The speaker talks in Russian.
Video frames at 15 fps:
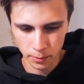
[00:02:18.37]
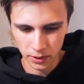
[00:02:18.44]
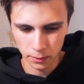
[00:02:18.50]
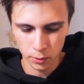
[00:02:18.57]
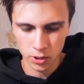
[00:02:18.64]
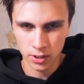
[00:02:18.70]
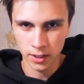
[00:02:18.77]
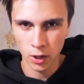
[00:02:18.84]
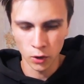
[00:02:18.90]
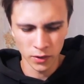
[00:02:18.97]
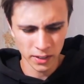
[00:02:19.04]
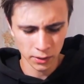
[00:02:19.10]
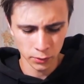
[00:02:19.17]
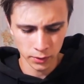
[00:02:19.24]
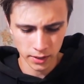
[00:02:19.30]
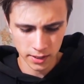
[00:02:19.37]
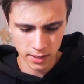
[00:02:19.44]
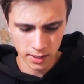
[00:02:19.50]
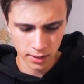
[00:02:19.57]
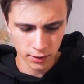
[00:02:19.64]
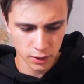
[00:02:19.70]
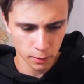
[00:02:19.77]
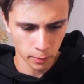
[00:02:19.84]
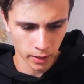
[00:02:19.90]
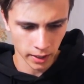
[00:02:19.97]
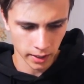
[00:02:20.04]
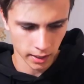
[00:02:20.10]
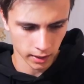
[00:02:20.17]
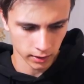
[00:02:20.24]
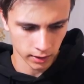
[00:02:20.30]
потому что я уверен, он разрядился, пока
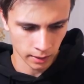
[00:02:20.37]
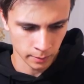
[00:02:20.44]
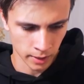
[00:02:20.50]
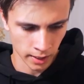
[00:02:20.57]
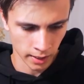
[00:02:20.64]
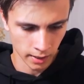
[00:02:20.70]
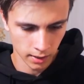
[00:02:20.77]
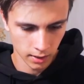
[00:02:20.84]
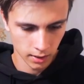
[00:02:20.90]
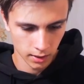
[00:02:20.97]
ехал ко мне.